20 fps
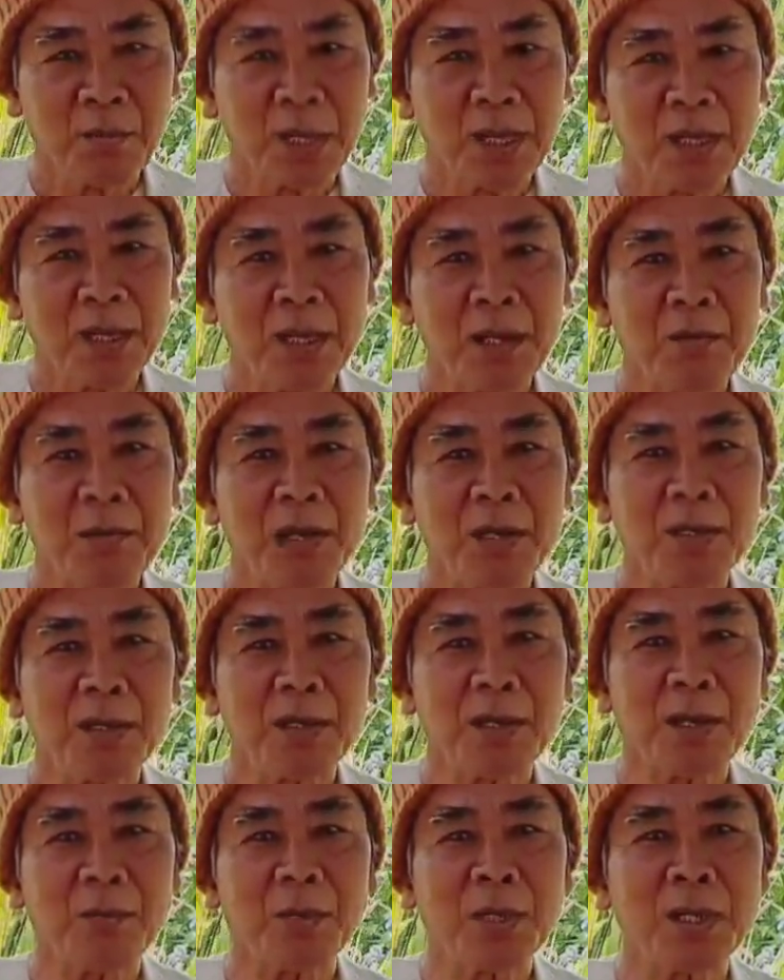mình chỉ biết
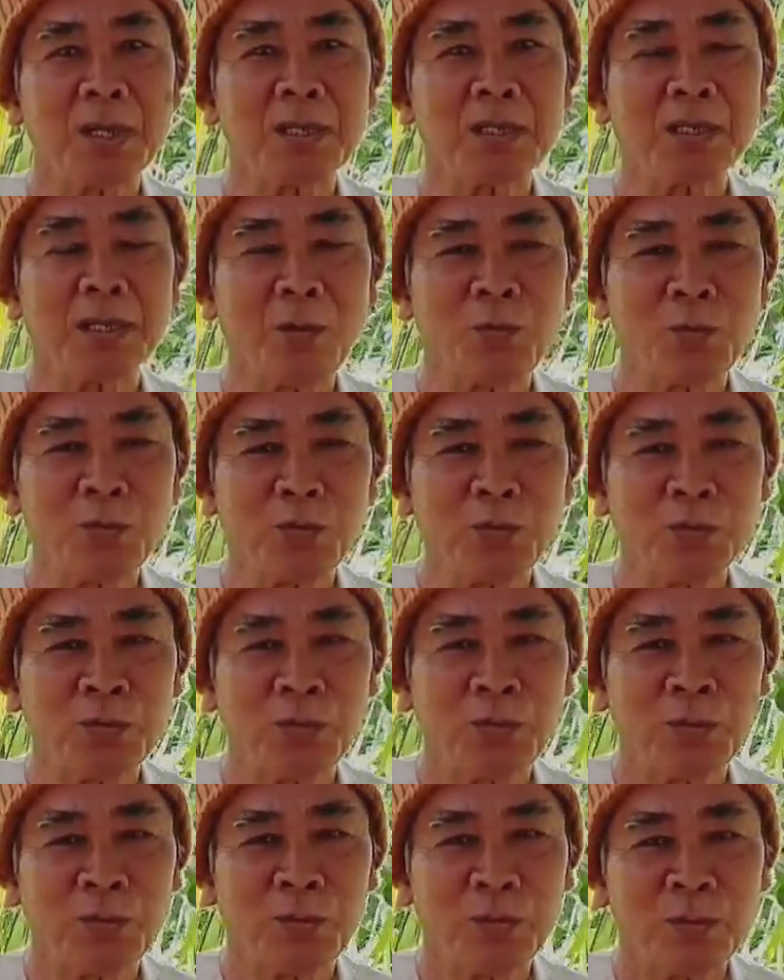là mình sống
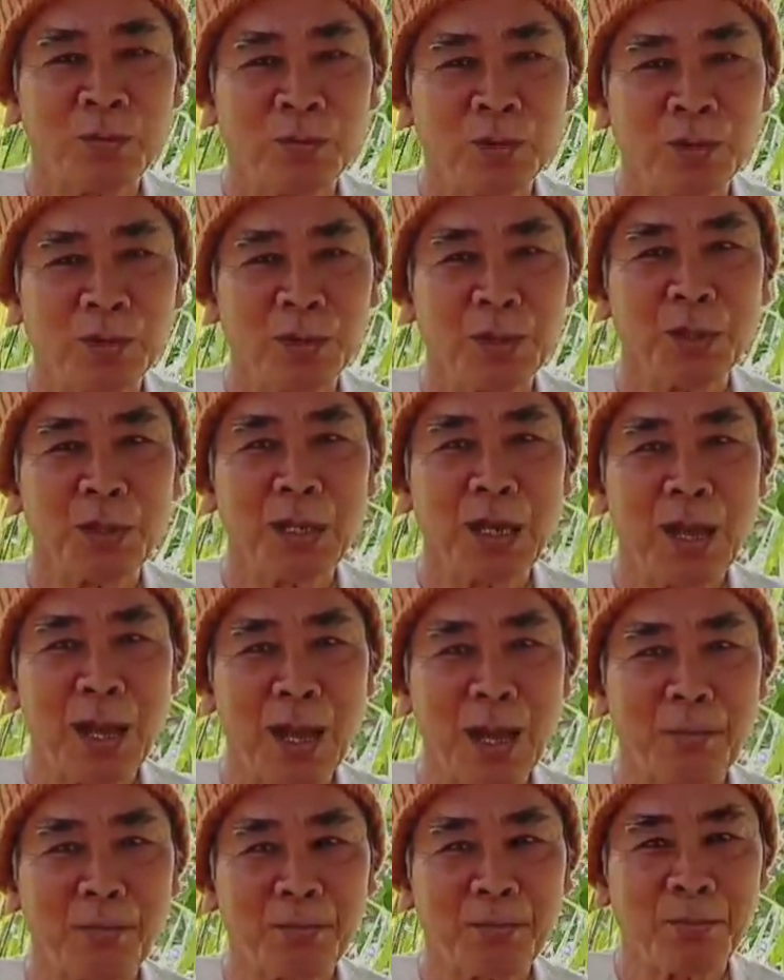rồi
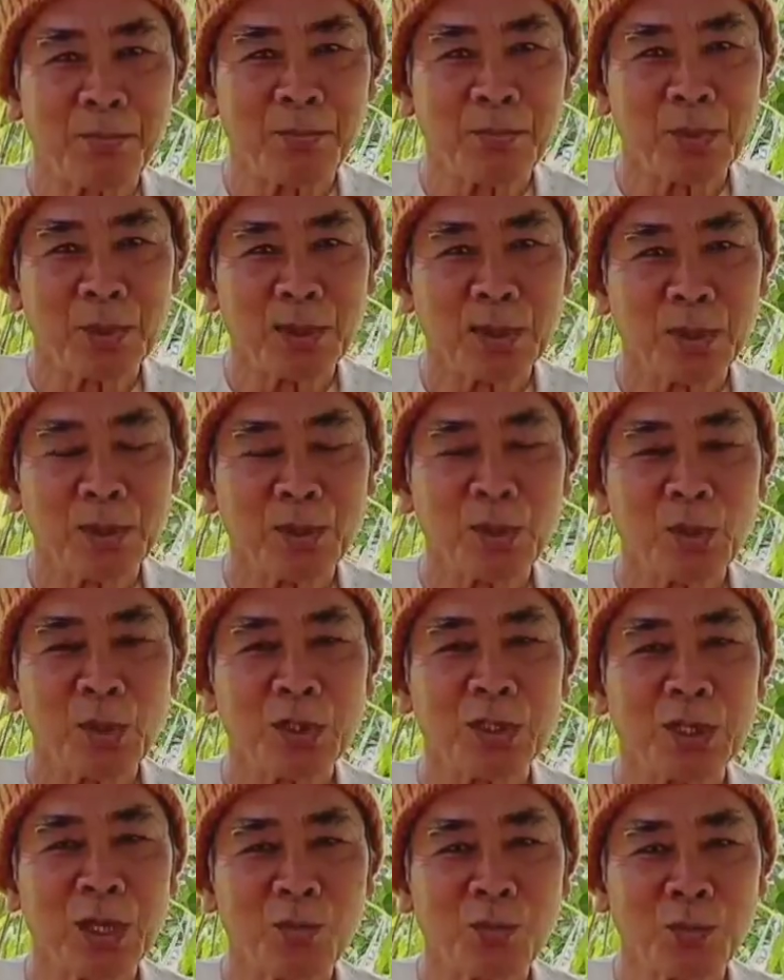làm
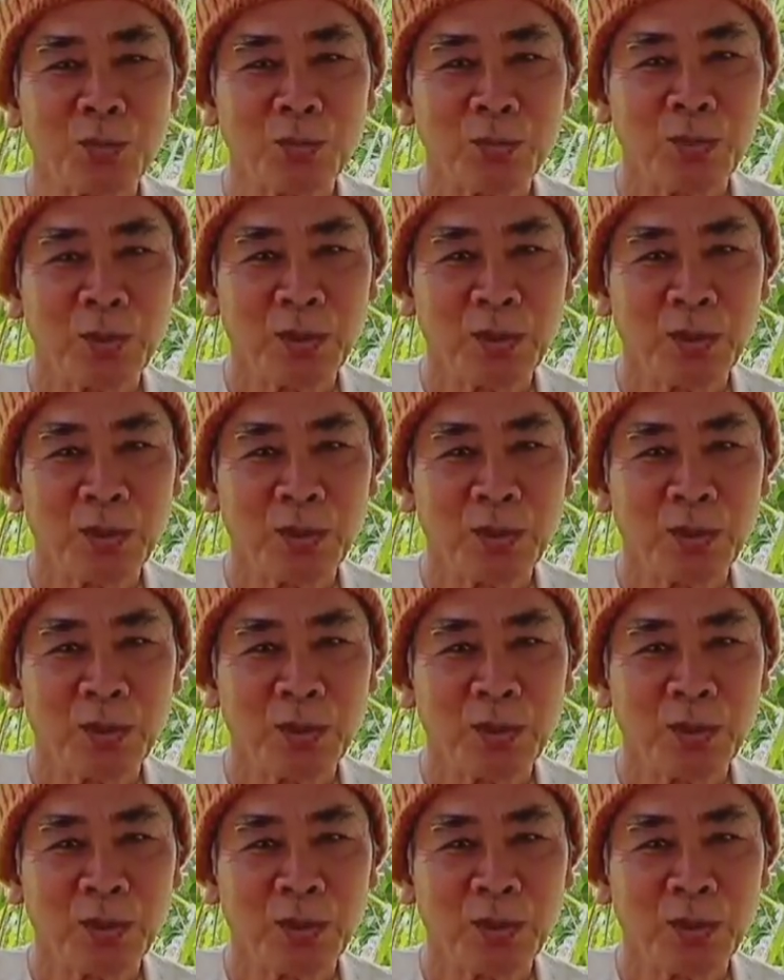rồi sống